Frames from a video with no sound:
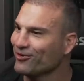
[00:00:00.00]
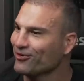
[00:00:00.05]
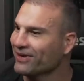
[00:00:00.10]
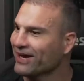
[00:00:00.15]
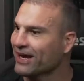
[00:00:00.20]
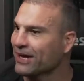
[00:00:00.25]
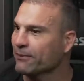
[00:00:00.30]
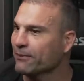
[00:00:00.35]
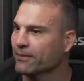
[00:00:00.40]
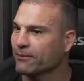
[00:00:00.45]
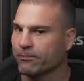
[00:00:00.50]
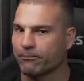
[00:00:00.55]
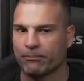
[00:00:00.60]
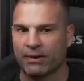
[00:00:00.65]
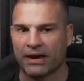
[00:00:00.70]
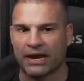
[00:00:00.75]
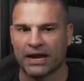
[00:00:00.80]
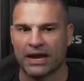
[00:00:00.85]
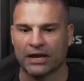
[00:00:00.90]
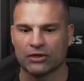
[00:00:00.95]
o cara
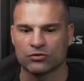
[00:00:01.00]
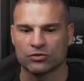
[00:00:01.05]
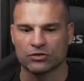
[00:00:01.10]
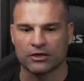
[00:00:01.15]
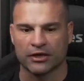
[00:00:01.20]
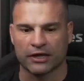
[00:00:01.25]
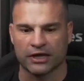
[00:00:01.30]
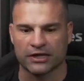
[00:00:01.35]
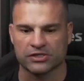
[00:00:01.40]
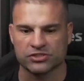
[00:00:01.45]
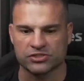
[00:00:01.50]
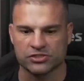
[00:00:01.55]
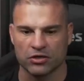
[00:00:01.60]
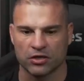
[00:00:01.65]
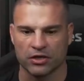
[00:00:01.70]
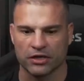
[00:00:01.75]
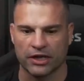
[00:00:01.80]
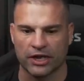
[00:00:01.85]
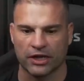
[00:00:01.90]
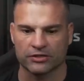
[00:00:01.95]
parado, o cara assim, ó,
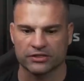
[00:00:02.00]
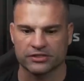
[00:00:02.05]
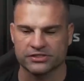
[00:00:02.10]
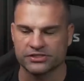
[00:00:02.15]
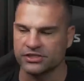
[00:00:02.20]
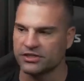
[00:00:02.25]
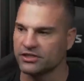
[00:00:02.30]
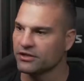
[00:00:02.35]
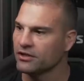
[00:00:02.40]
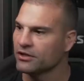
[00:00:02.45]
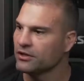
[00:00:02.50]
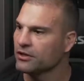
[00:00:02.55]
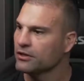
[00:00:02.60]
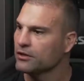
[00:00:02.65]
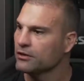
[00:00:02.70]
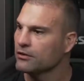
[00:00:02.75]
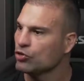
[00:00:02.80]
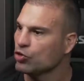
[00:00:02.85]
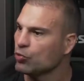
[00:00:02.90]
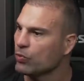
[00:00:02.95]
quieto assim,
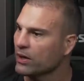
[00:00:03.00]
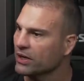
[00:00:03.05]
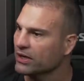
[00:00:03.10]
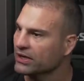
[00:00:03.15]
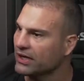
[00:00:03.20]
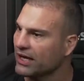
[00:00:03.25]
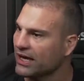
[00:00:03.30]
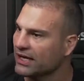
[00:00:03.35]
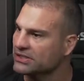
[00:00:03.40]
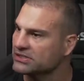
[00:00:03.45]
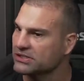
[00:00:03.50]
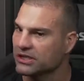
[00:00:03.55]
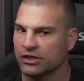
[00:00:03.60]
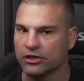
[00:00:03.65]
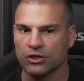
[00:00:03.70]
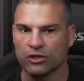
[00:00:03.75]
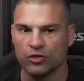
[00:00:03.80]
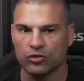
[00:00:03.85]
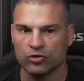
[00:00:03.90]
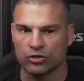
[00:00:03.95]
ah. numa quer,
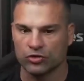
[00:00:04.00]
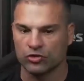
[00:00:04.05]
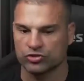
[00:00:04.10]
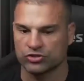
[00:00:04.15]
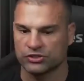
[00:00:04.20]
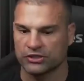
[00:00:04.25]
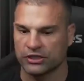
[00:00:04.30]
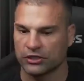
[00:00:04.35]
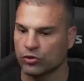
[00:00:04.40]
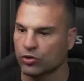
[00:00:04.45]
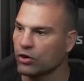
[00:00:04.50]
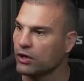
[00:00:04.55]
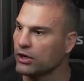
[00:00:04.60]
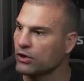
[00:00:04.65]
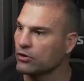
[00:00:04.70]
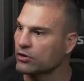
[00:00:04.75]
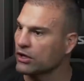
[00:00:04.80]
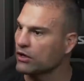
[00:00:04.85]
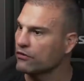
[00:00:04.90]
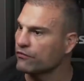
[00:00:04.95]
né? e o, o senador
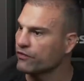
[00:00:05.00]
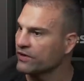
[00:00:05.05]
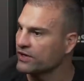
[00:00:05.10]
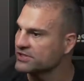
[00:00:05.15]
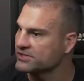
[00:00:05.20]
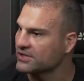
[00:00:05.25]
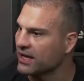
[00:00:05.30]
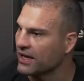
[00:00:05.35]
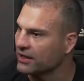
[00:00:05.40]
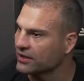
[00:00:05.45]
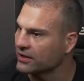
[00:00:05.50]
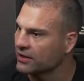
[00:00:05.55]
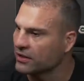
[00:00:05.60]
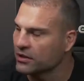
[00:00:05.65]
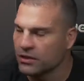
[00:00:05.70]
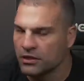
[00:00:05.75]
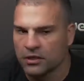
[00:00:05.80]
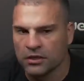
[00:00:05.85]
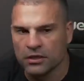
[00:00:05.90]
olhando, o cara não faz nada.